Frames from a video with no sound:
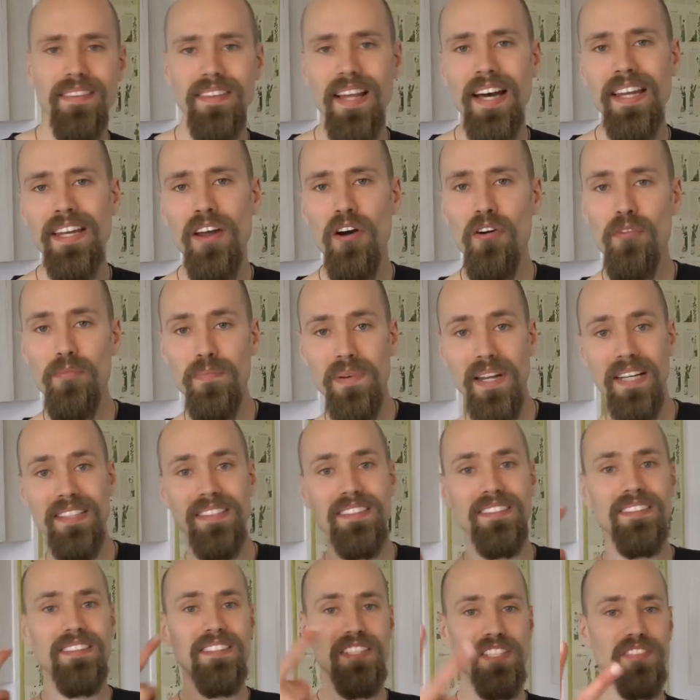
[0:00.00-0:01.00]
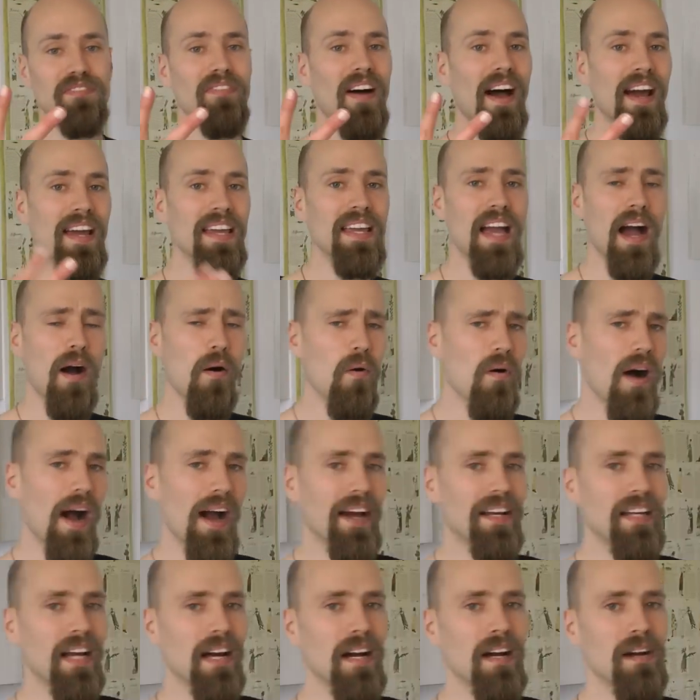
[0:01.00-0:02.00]
Dann auf Platz 2 auch
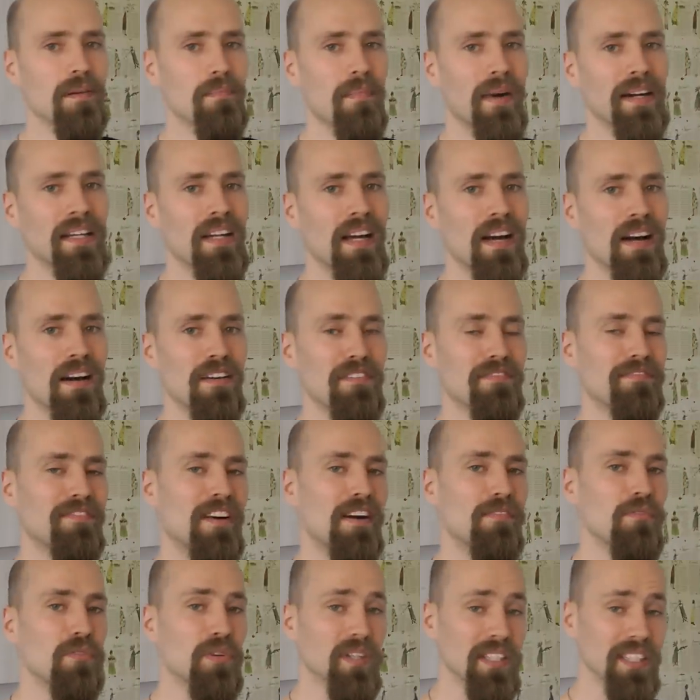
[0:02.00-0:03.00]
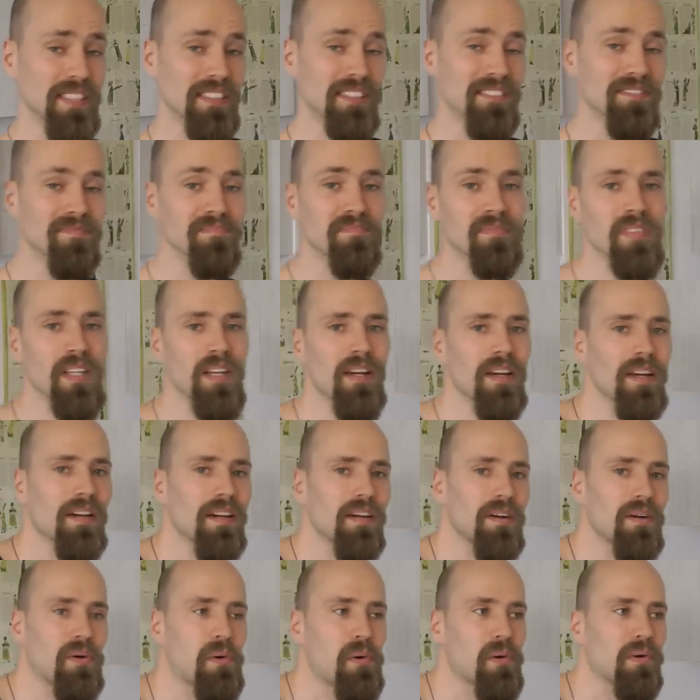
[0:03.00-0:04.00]
einer meiner Favoriten.
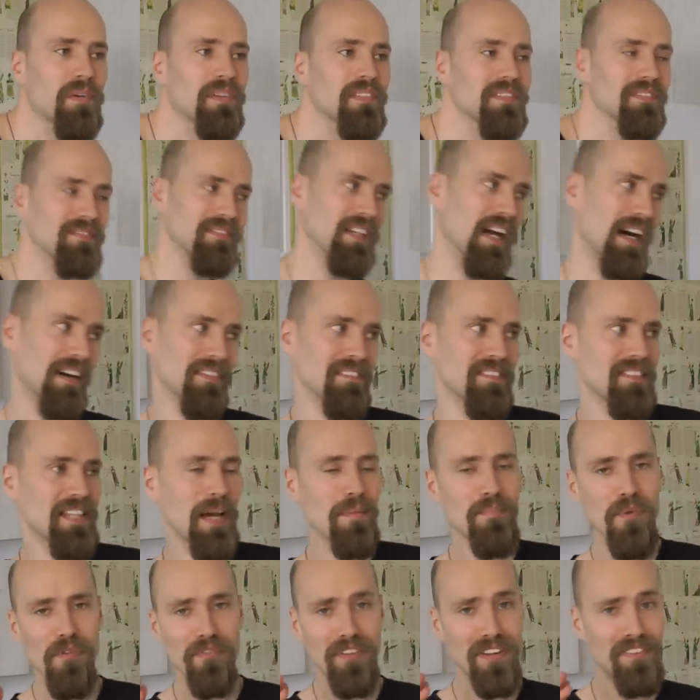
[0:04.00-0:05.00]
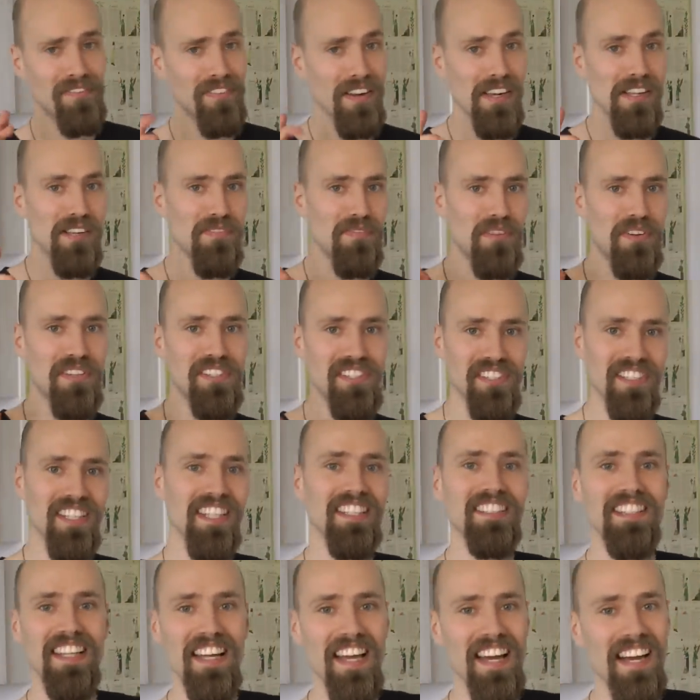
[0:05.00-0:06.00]
Und ja, ich habe mir auf jeden Fall gewünscht,
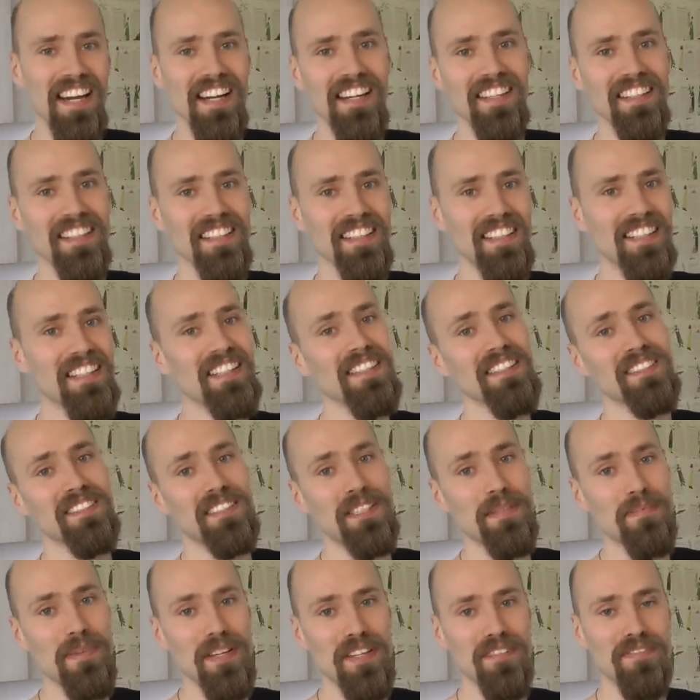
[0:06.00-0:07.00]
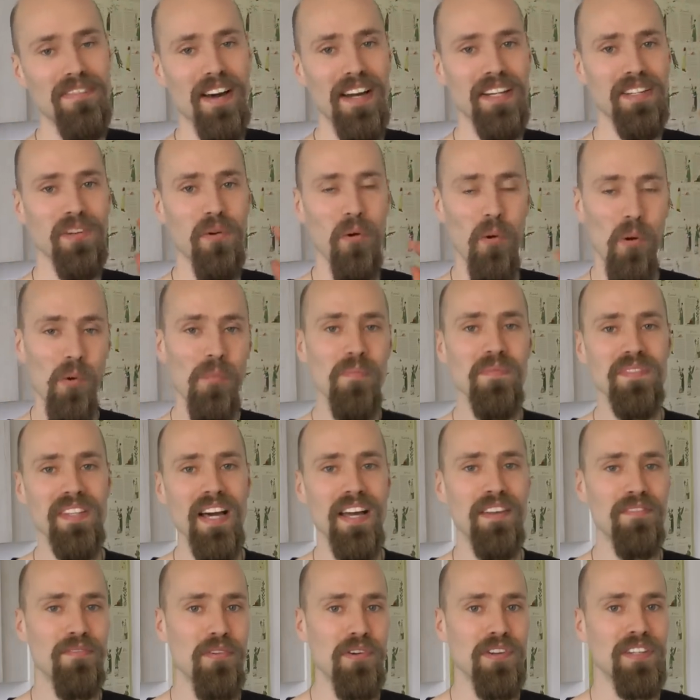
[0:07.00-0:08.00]
dass er äh, ziemlich weit oben
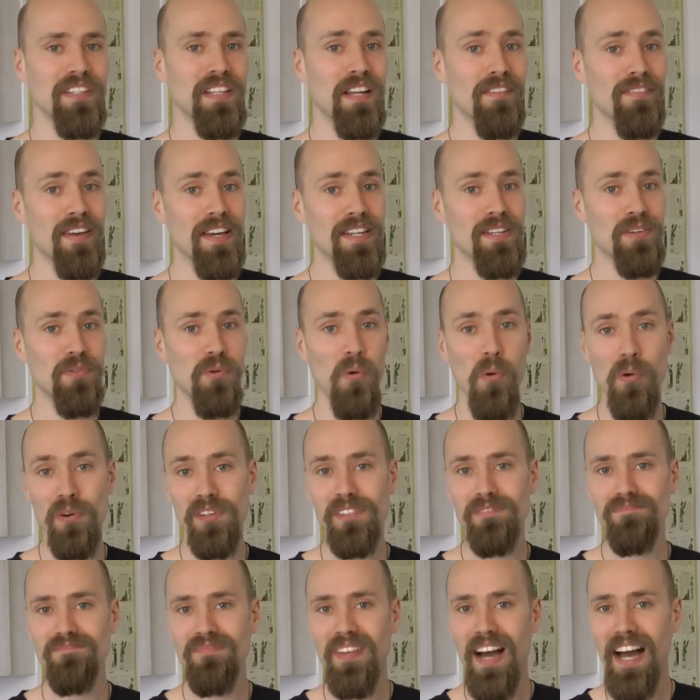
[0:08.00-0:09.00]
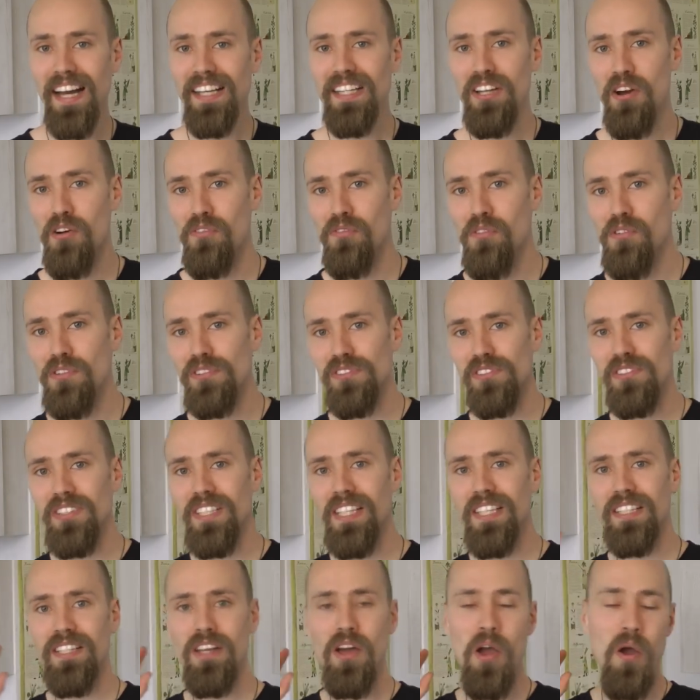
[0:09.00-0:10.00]
sein wird in der Wertung und hat ja auch
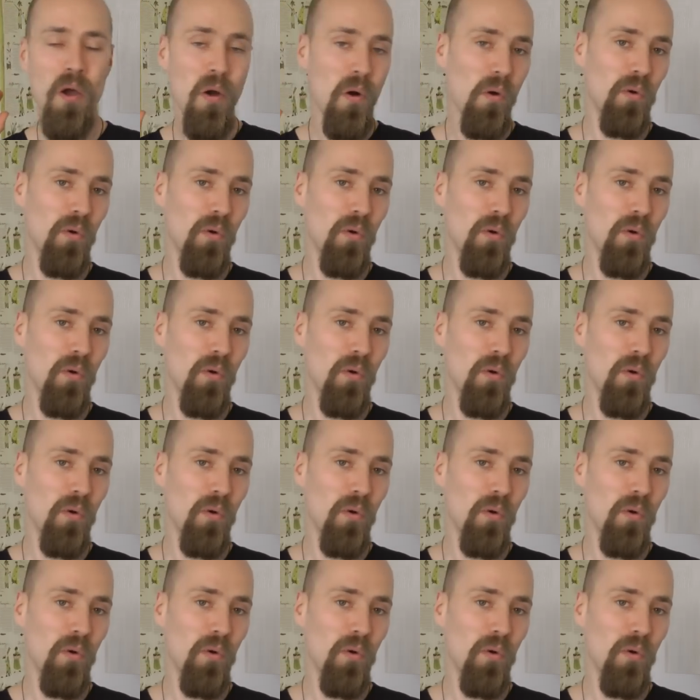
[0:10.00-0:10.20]
funktioniert.